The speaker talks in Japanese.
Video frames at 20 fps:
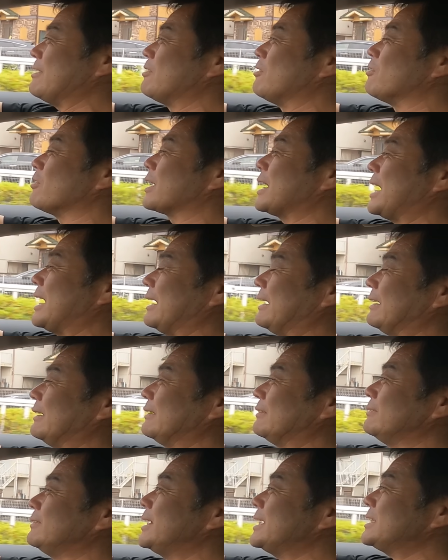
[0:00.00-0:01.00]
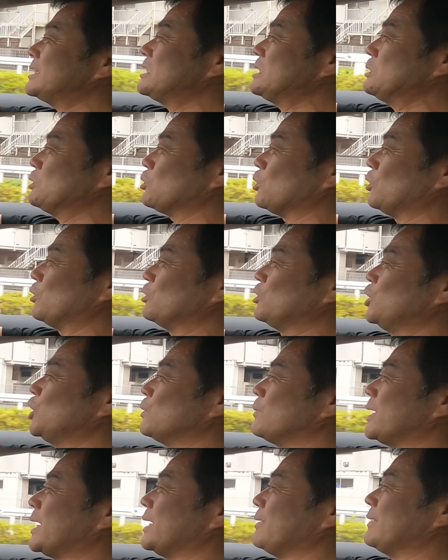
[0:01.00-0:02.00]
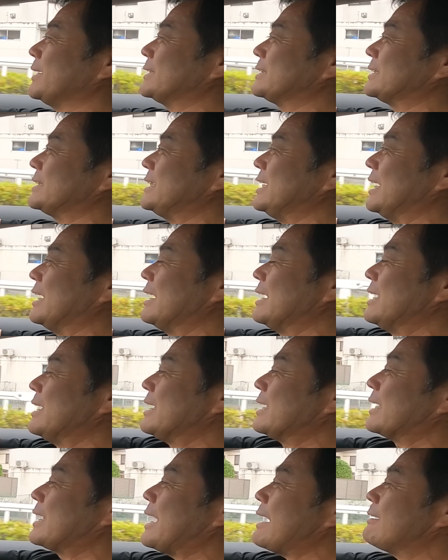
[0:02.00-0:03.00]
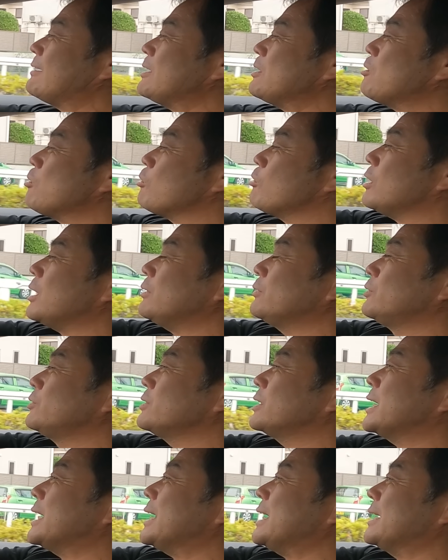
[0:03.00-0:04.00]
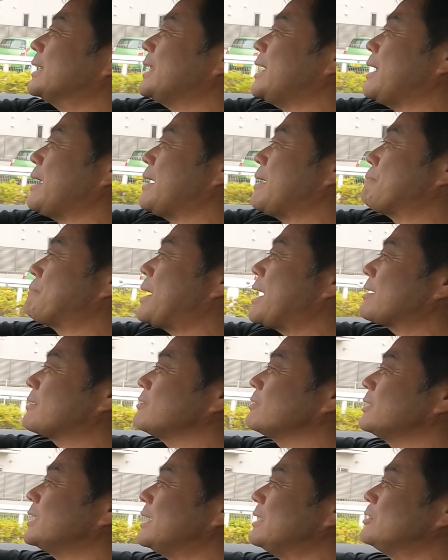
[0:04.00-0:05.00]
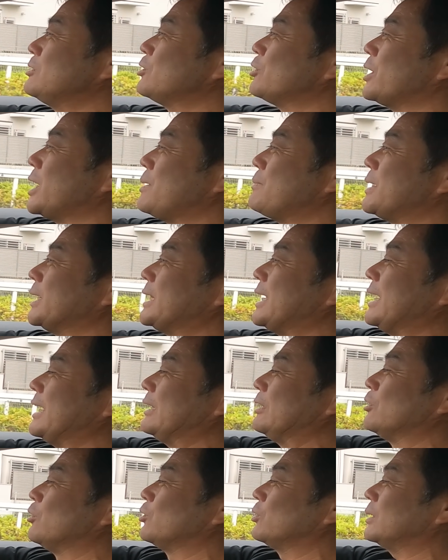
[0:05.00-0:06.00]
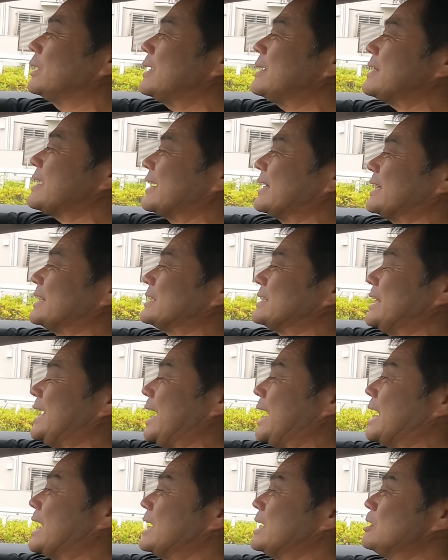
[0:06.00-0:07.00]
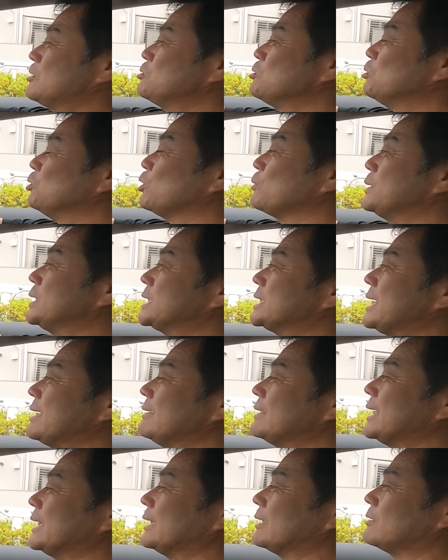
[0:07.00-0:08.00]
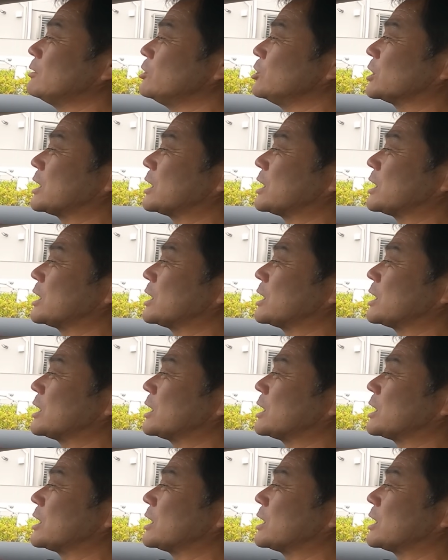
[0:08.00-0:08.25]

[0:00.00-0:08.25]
い方が嬉しいというのもありますし逆にここがフルカラーでバックグラウンドの絵まで載っていたらですねちょっと見づらくなってくるん